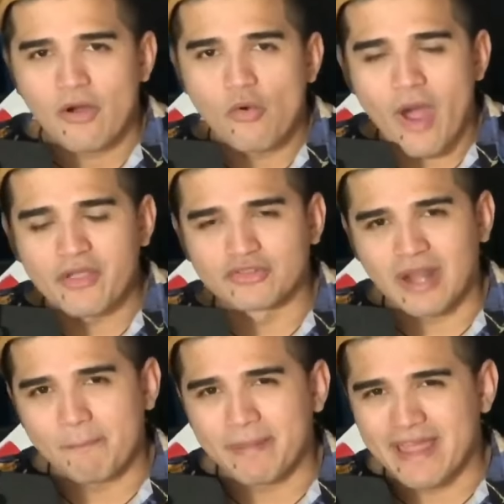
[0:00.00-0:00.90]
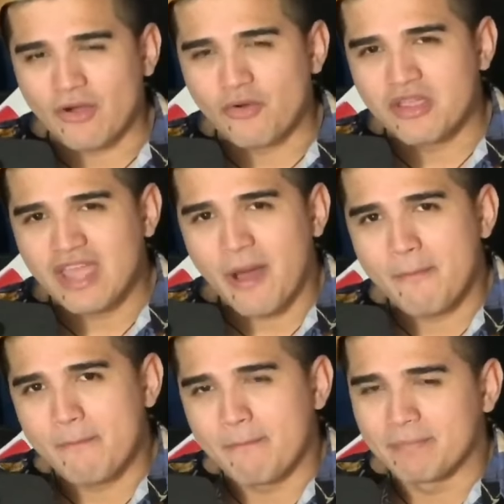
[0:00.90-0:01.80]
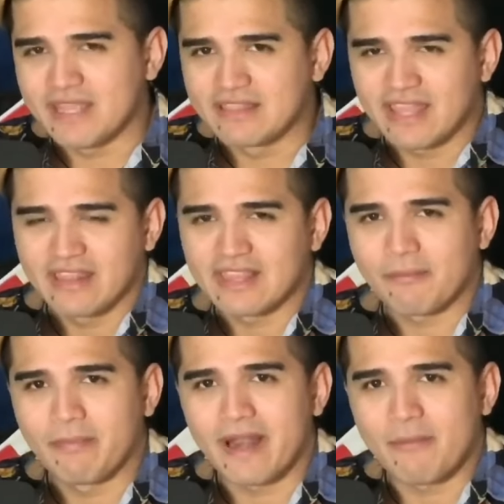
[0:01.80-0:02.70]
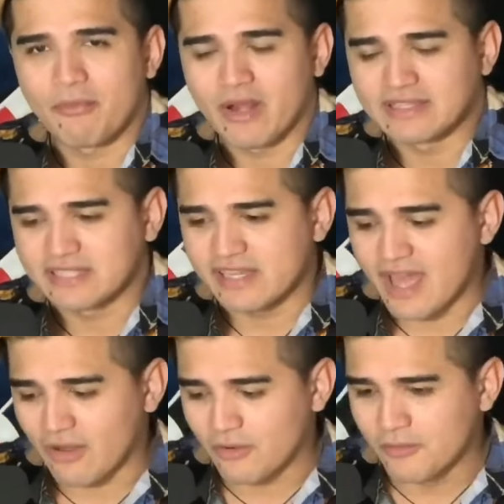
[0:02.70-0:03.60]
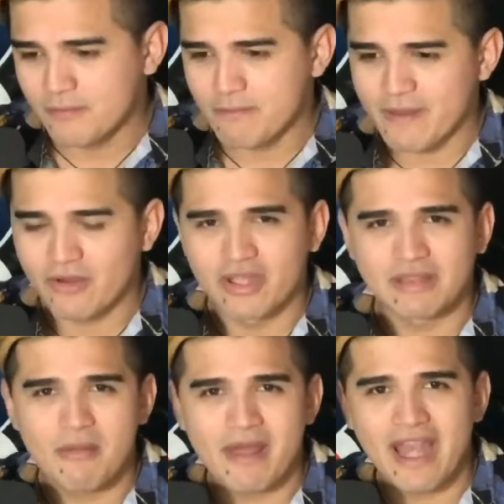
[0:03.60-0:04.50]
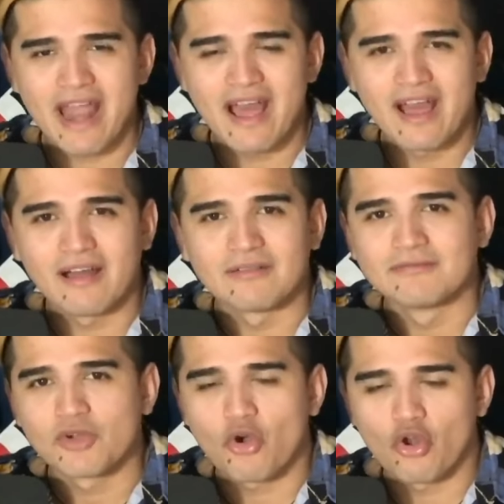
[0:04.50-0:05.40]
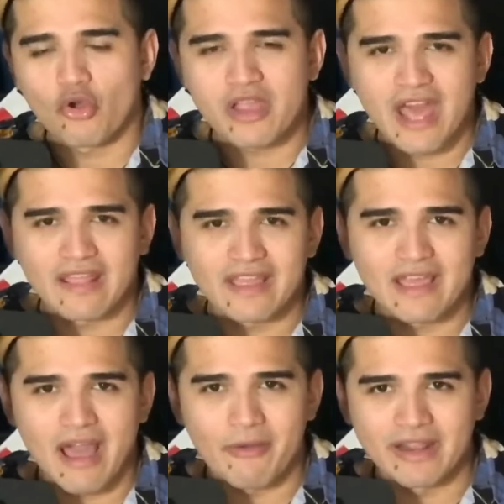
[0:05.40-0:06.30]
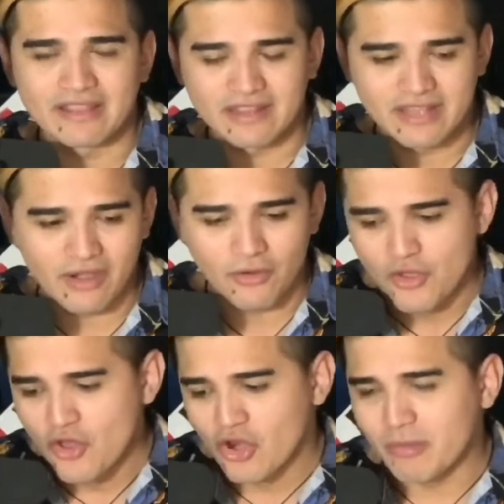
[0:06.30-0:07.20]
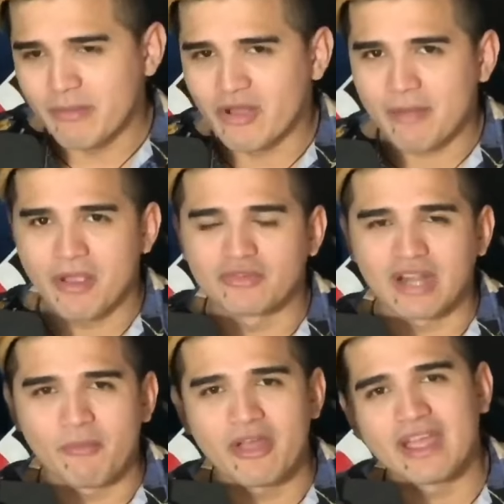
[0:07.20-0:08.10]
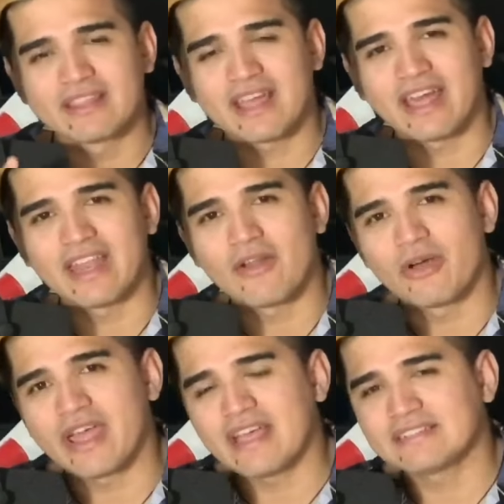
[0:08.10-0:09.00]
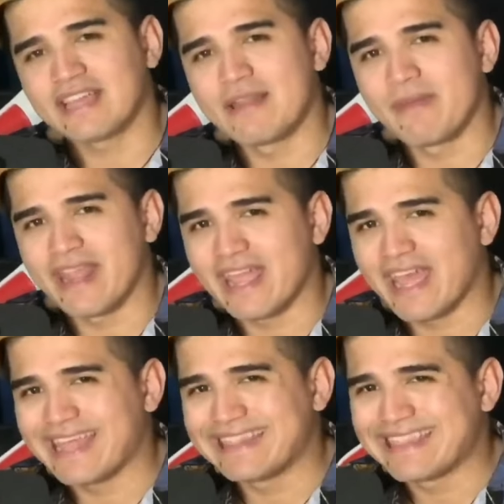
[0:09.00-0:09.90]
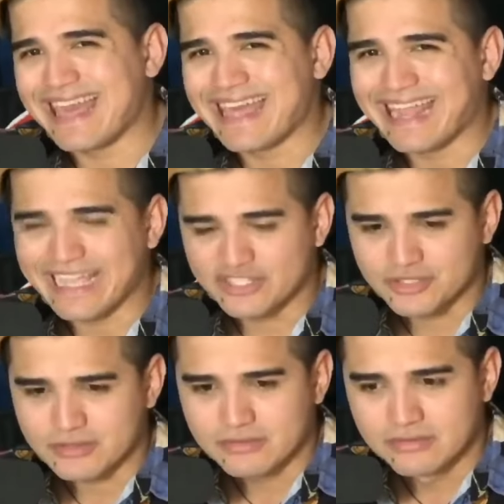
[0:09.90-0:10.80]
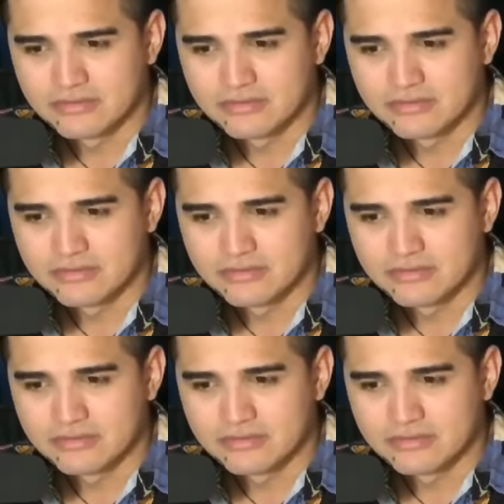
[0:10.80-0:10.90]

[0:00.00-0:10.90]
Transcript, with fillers: O hay otra pedagogía mm, distinta para poder enseñarlo. Pero esta es mi manera coloquial de haber entenderlo. Lo primero que encontramos en este género es el merengue derecho